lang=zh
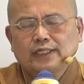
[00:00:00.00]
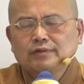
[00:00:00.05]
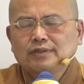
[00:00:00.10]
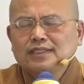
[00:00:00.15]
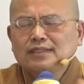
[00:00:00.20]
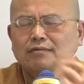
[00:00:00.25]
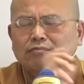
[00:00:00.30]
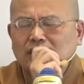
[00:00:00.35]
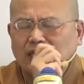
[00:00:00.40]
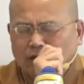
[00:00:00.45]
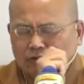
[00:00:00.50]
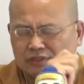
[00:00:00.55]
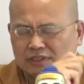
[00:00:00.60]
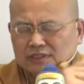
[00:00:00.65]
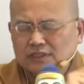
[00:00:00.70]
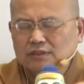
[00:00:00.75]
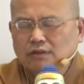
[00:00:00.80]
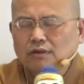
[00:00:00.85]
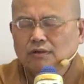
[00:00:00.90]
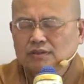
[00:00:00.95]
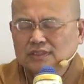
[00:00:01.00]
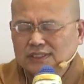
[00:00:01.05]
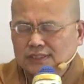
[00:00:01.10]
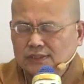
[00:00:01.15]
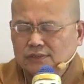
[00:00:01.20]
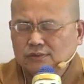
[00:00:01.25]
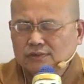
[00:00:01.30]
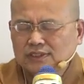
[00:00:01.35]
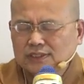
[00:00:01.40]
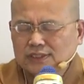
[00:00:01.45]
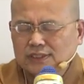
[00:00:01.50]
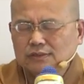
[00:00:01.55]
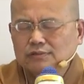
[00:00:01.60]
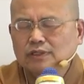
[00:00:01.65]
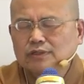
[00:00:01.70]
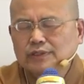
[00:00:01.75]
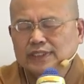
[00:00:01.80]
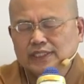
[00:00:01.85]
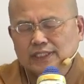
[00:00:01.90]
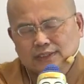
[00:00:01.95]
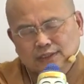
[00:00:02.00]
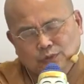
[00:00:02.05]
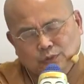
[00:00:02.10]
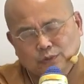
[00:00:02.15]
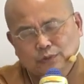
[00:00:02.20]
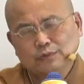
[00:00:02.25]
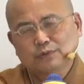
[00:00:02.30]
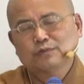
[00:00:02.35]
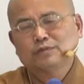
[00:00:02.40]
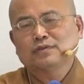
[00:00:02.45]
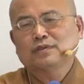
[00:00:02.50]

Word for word: 因为到老的时候，这种机会会更多。